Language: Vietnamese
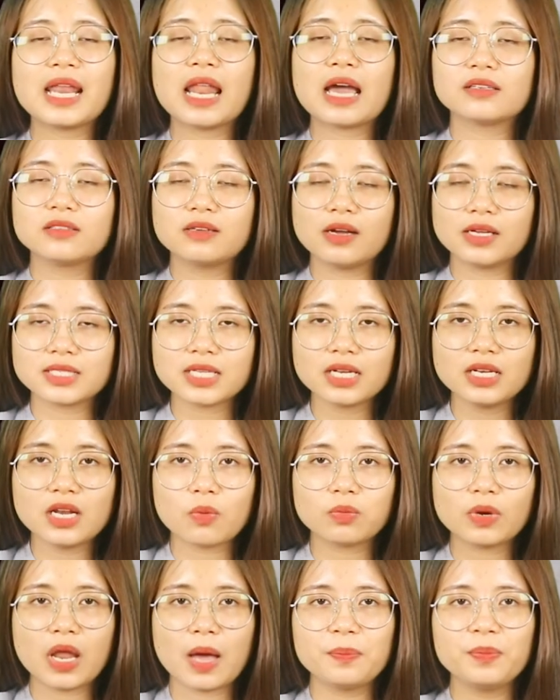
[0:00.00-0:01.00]
là người rất
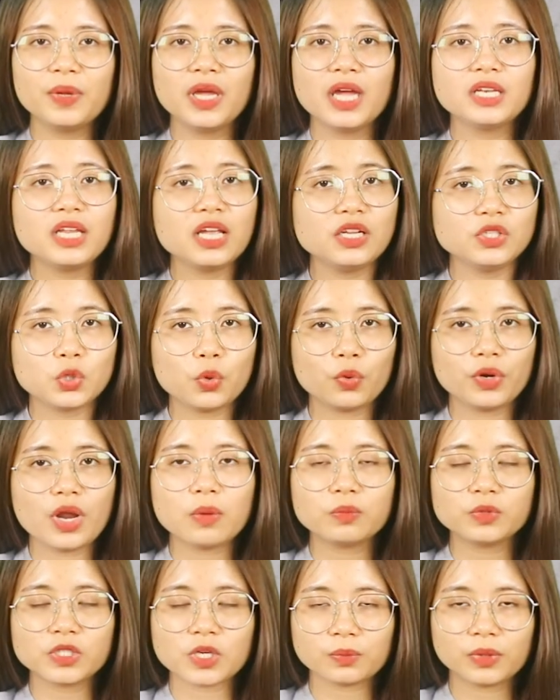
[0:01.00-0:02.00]
độc lập, thích chủ
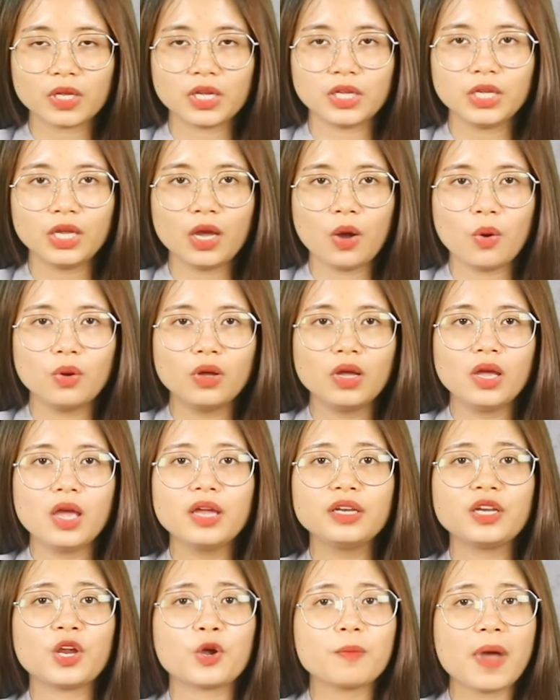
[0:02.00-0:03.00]
động trong tình yêu,
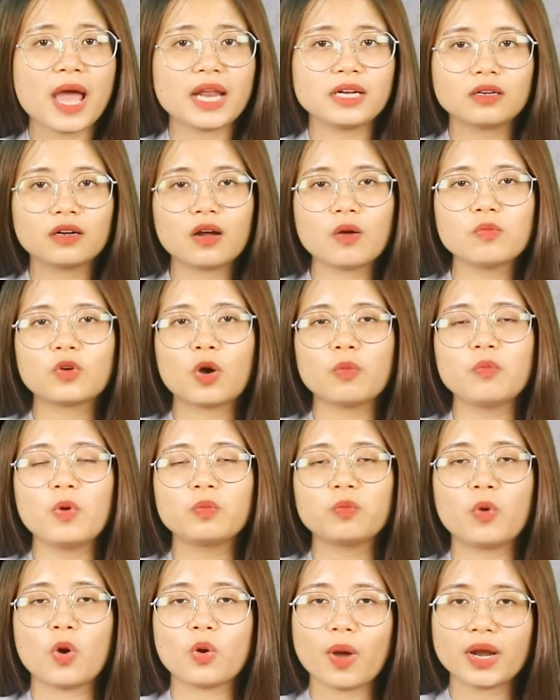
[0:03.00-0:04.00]
nếu bạn không có
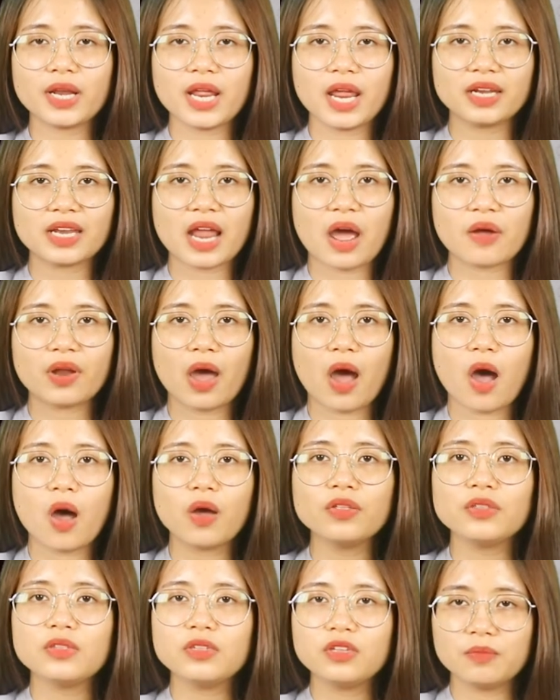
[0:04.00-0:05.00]
một mối quan hệ nào
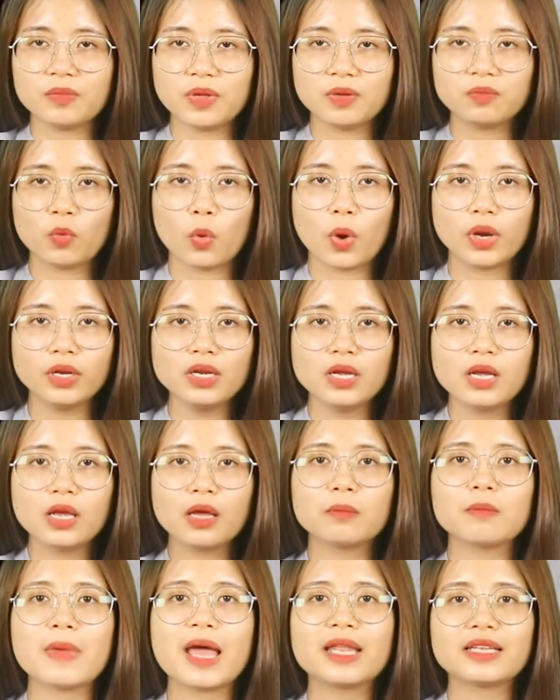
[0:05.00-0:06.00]
đó như mình muốn,
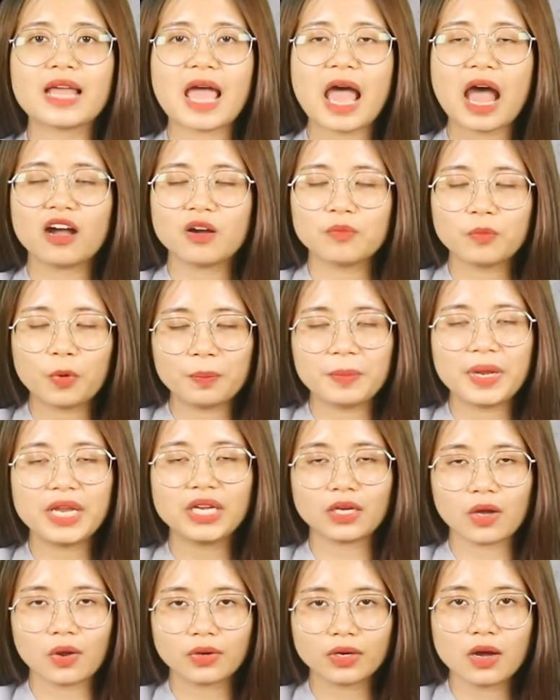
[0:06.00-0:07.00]
bạn thả ở một
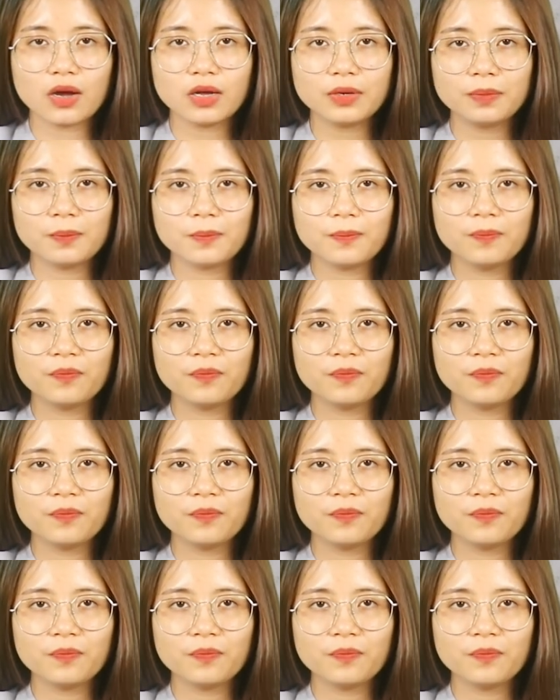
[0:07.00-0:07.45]
mình còn hơn.